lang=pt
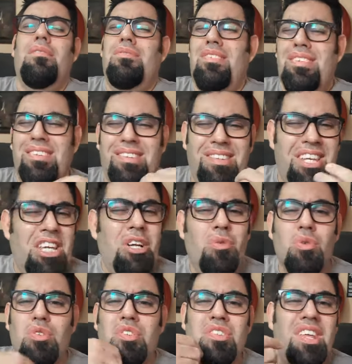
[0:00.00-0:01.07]

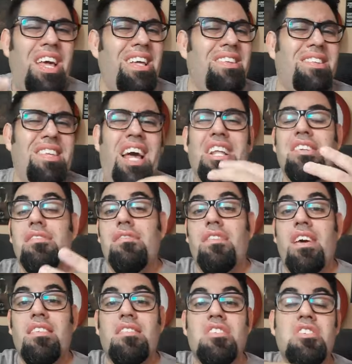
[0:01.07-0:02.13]
5, 6, 7
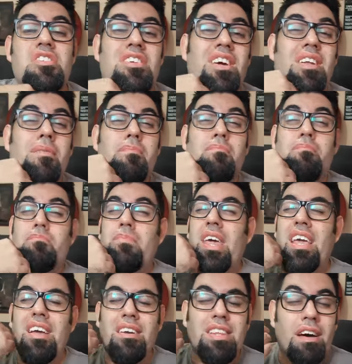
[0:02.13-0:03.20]
vezes, a gente já nem,
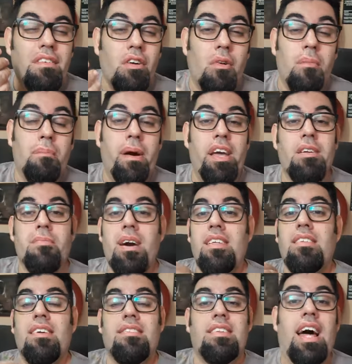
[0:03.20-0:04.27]
nem tava acompanhando
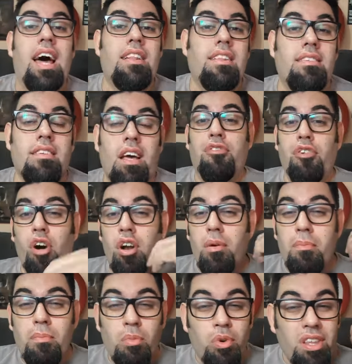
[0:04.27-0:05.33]
mais as datas. Foram
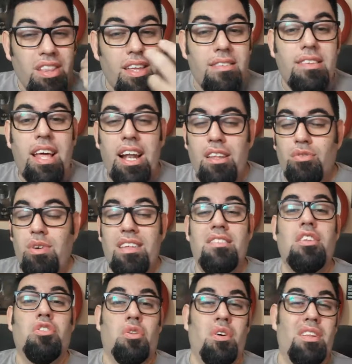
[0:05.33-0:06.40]
muitas delas,
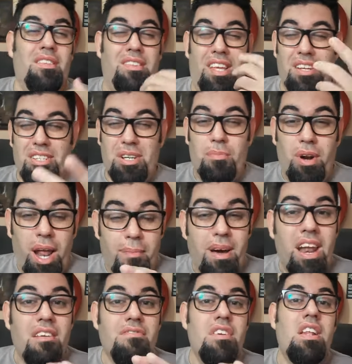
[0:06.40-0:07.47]
quase todas. Tem acho que Mulher
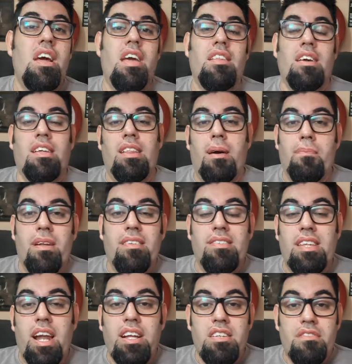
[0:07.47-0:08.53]
Maravilha ainda que tá para
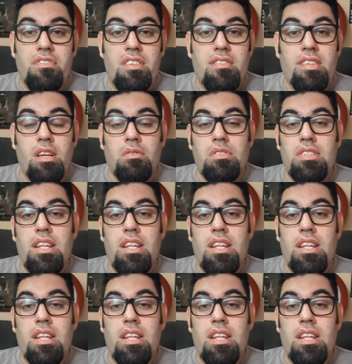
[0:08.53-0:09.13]
estrear dia 25 de